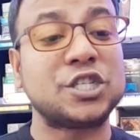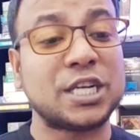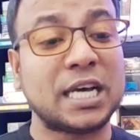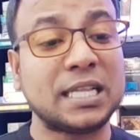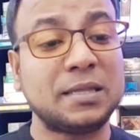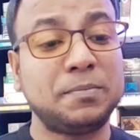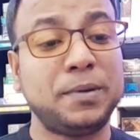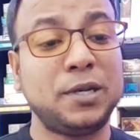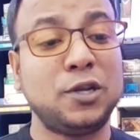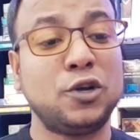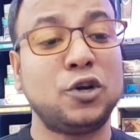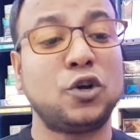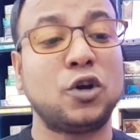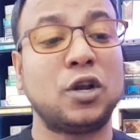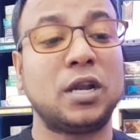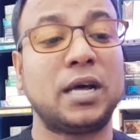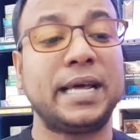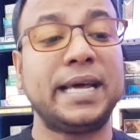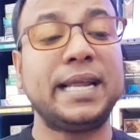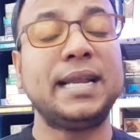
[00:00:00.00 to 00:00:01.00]
সাত বিলিয়ন
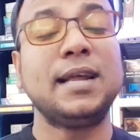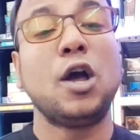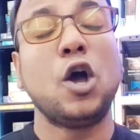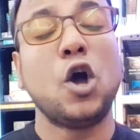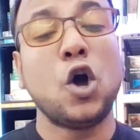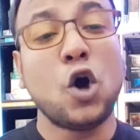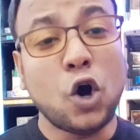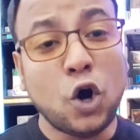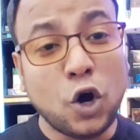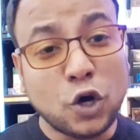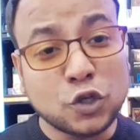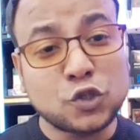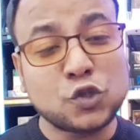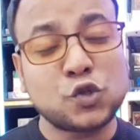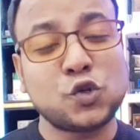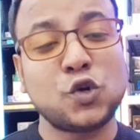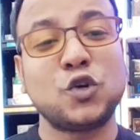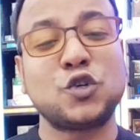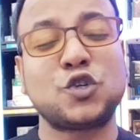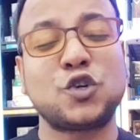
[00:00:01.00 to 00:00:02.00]
ডলারের
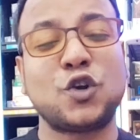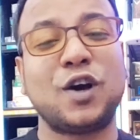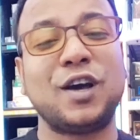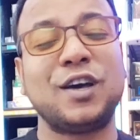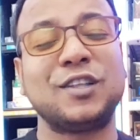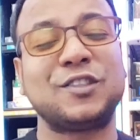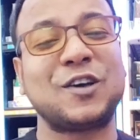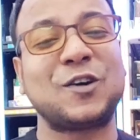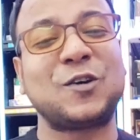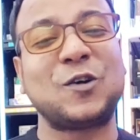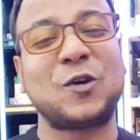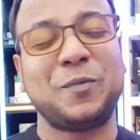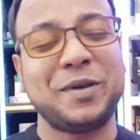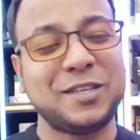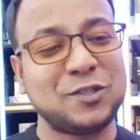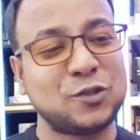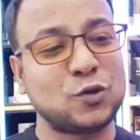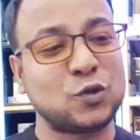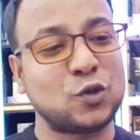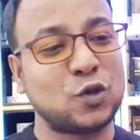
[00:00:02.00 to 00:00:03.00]
অস্ত্র সহায়তা করবে
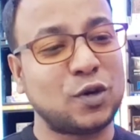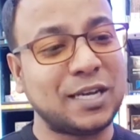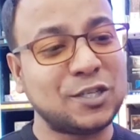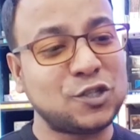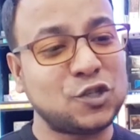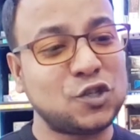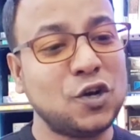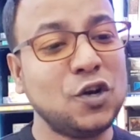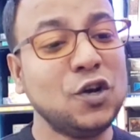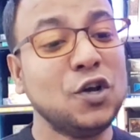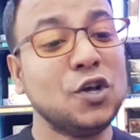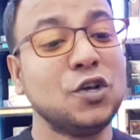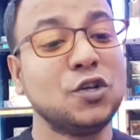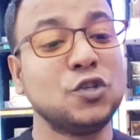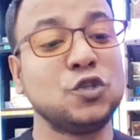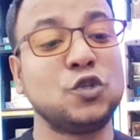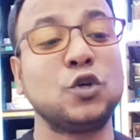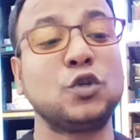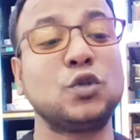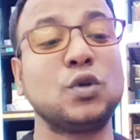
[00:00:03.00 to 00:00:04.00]
যুক্তরাষ্ট্র
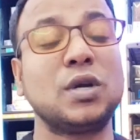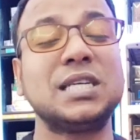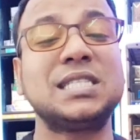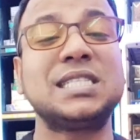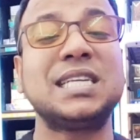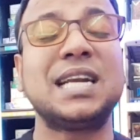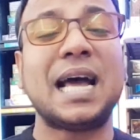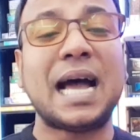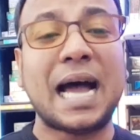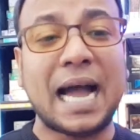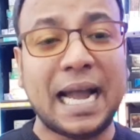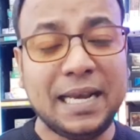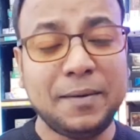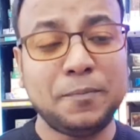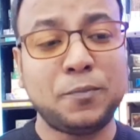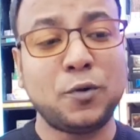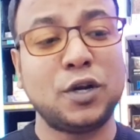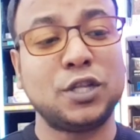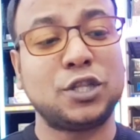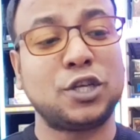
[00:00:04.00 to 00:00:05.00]
যুক্তরাষ্ট্রের আইন
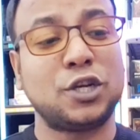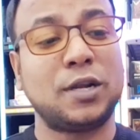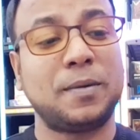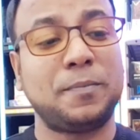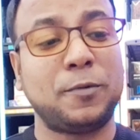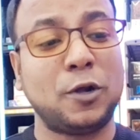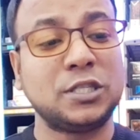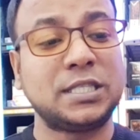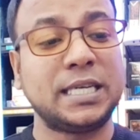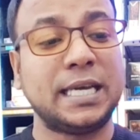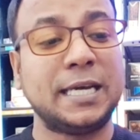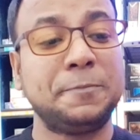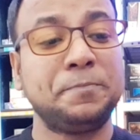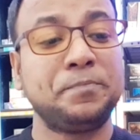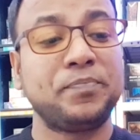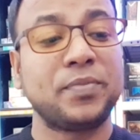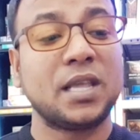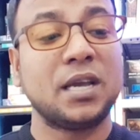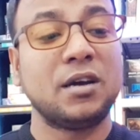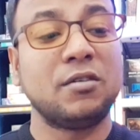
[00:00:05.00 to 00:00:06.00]
প্রণেতনারা বলছেন
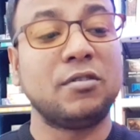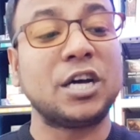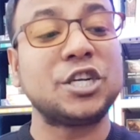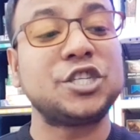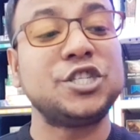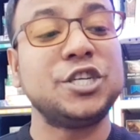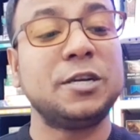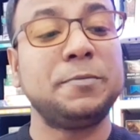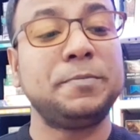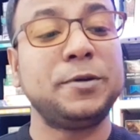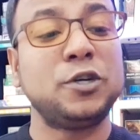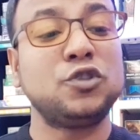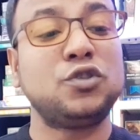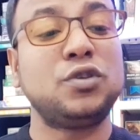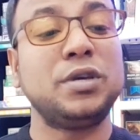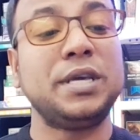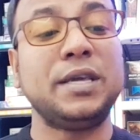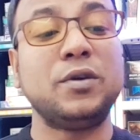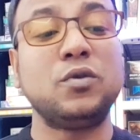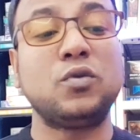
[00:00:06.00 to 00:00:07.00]
রাশিয়ার
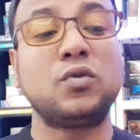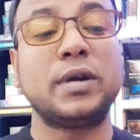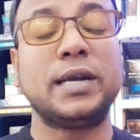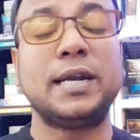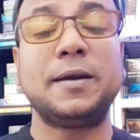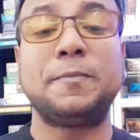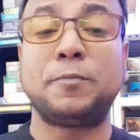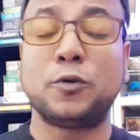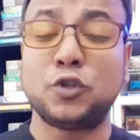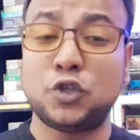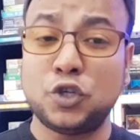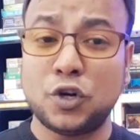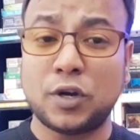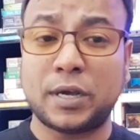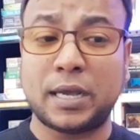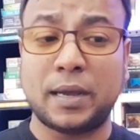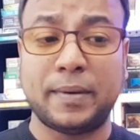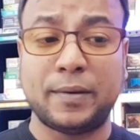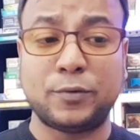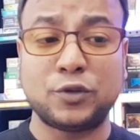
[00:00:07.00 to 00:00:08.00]
বিরুদ্ধে ইউক্রেনের
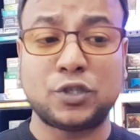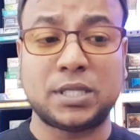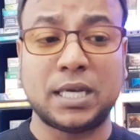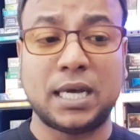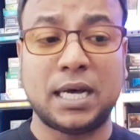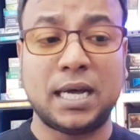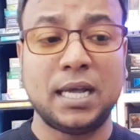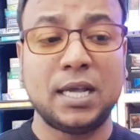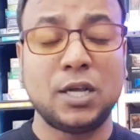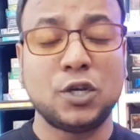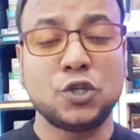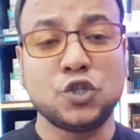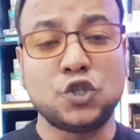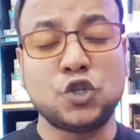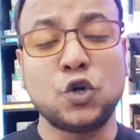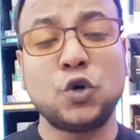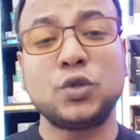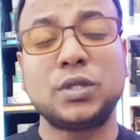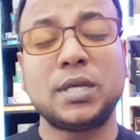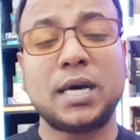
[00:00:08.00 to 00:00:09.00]
প্রতিরক্ষা ব্যবস্থা
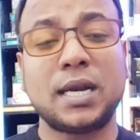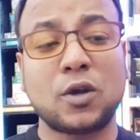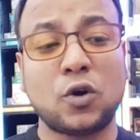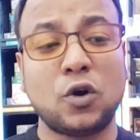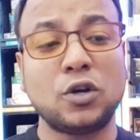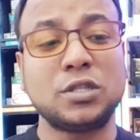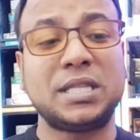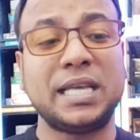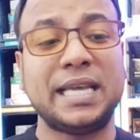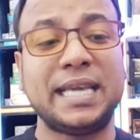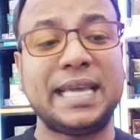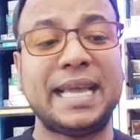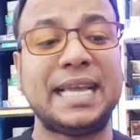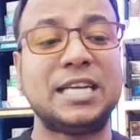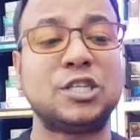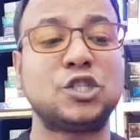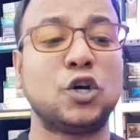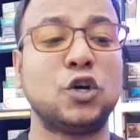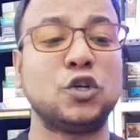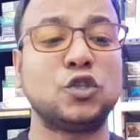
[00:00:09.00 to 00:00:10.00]
জোরদার করতেই এই
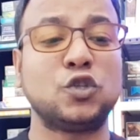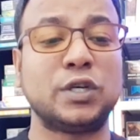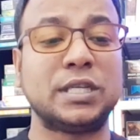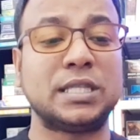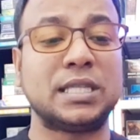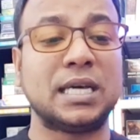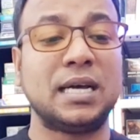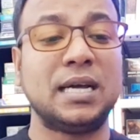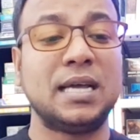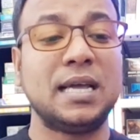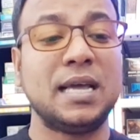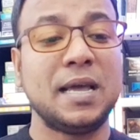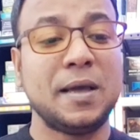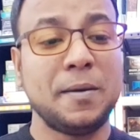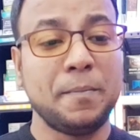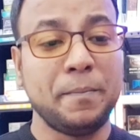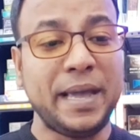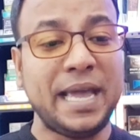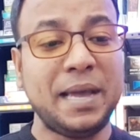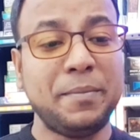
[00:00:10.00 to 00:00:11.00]
সহযোগিতা
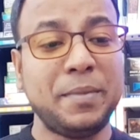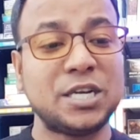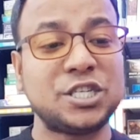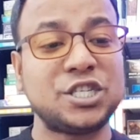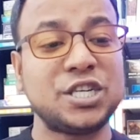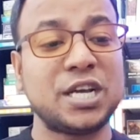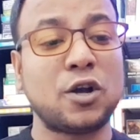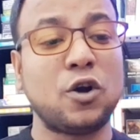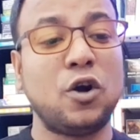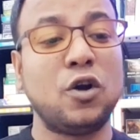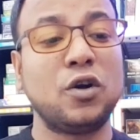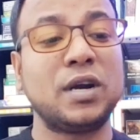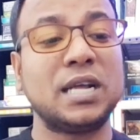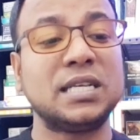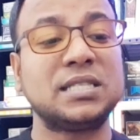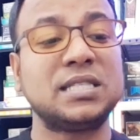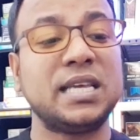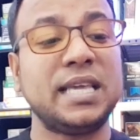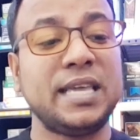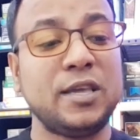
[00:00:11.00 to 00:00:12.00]
মে মাসে
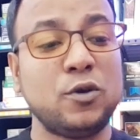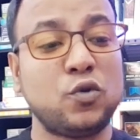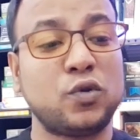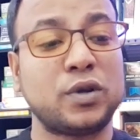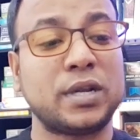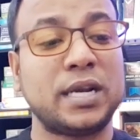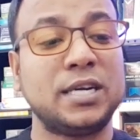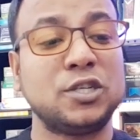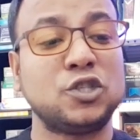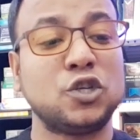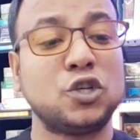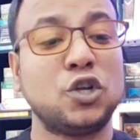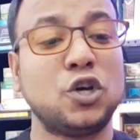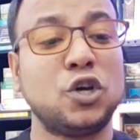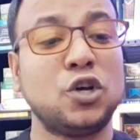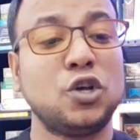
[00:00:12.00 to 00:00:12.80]
কংগ্রেসে ইউক্রেনের জন্য